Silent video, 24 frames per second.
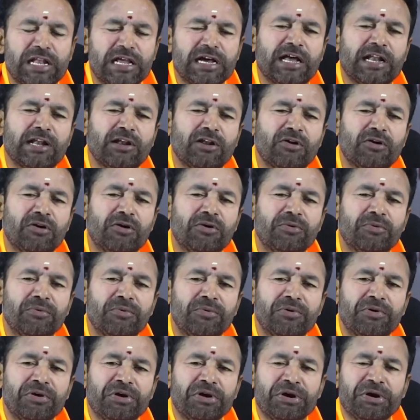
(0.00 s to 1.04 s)
తెలంగాణలో
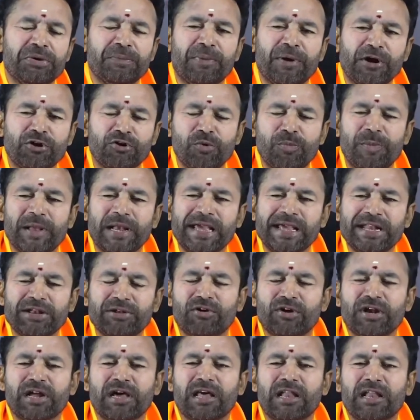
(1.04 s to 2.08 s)
బడుగు బలైన
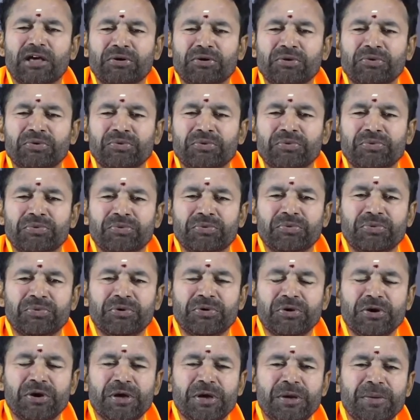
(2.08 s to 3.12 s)
వర్గాలకు
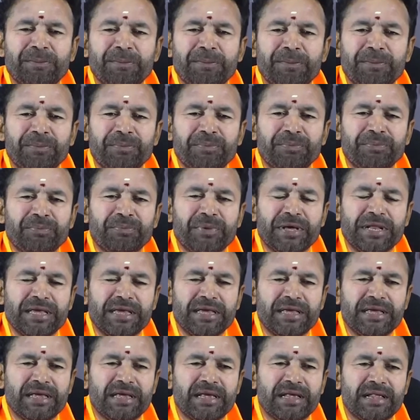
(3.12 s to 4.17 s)
మరి
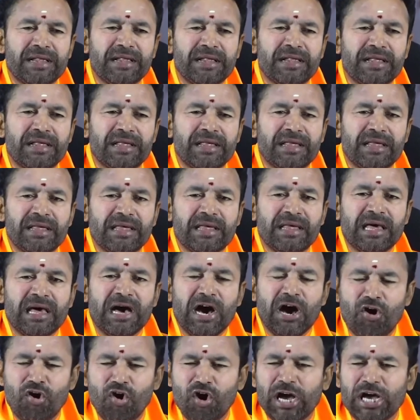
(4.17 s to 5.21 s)

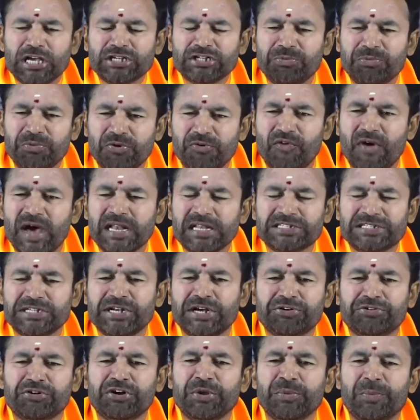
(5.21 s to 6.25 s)
అవకాశం
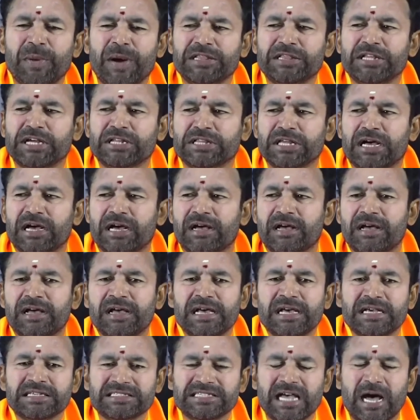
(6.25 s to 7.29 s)
ఇవ్వాల్సినటువంటి బాధ్యత
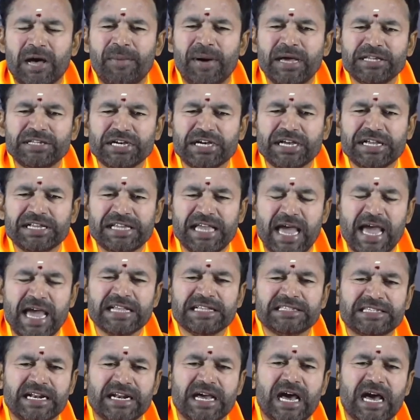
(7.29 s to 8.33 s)
సామాజిక
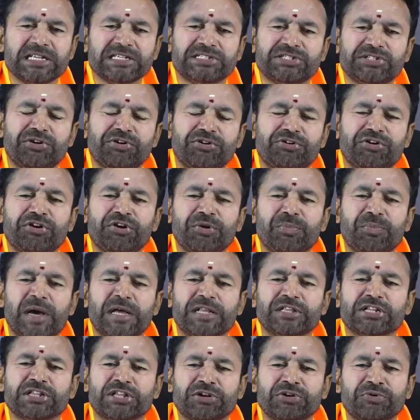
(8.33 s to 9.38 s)
న్యాయం జరగాల్సినటువంటి
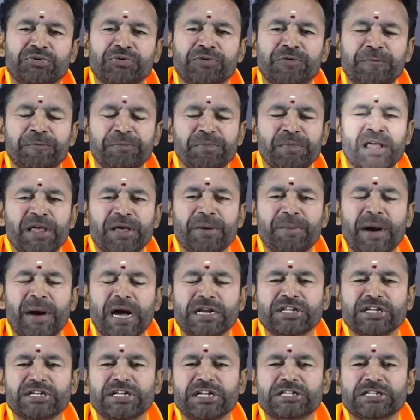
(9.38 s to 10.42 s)
బాధ్యతను
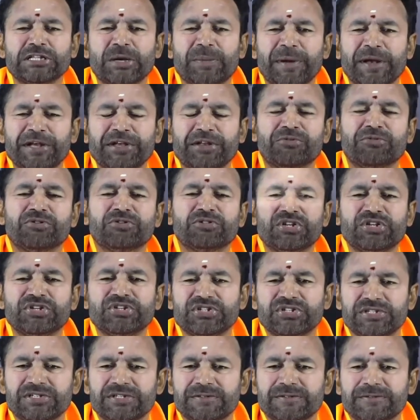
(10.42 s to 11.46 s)
భారతీయ జనతా పార్టీ
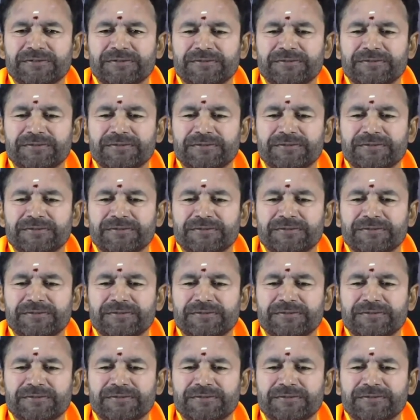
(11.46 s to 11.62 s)
గుర్తించింది